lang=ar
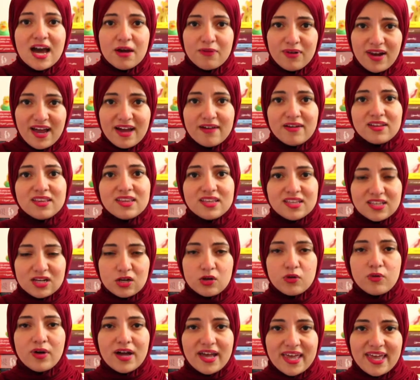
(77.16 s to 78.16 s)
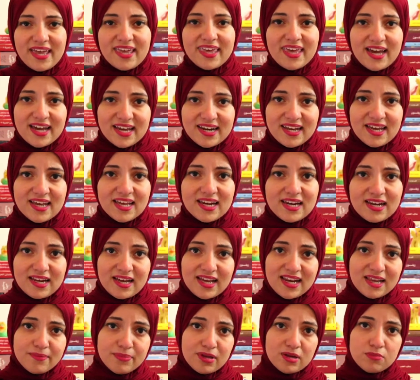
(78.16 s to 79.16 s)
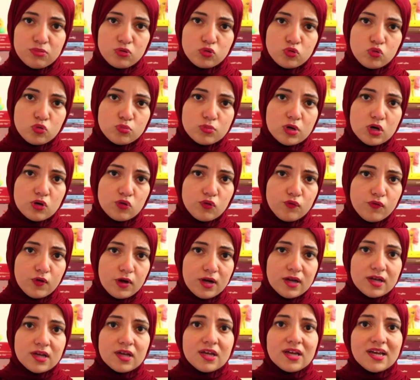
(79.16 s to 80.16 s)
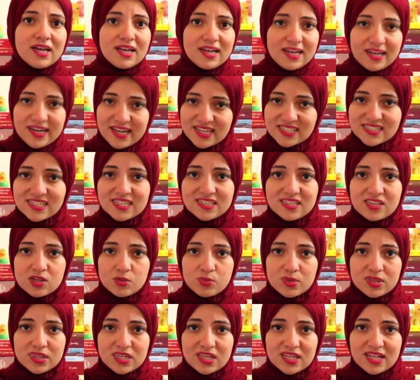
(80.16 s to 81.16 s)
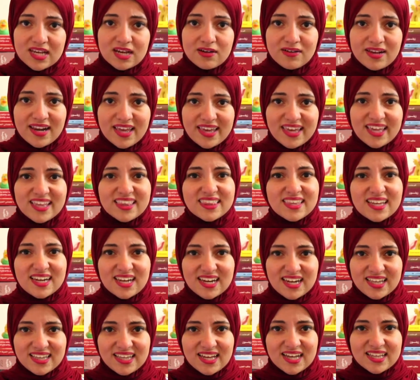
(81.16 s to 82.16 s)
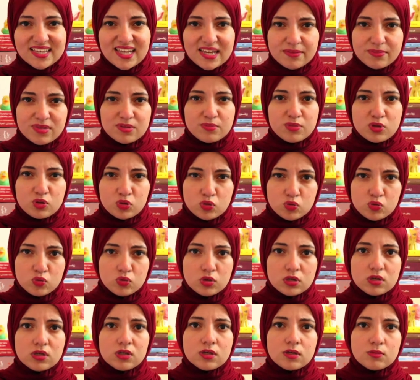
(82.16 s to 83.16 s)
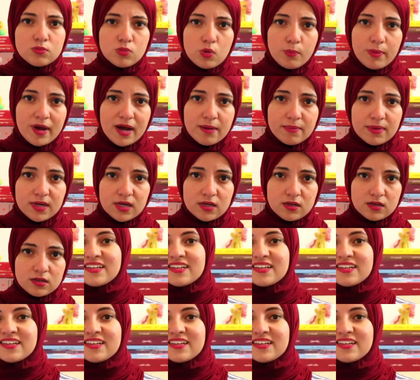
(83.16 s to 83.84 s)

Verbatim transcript: او الحوادث اللي هو هيحكي عنها اللي غالبا بتكون معروفه لناس كتير مننا ولكن دلالتها دايما بتكون مبهمه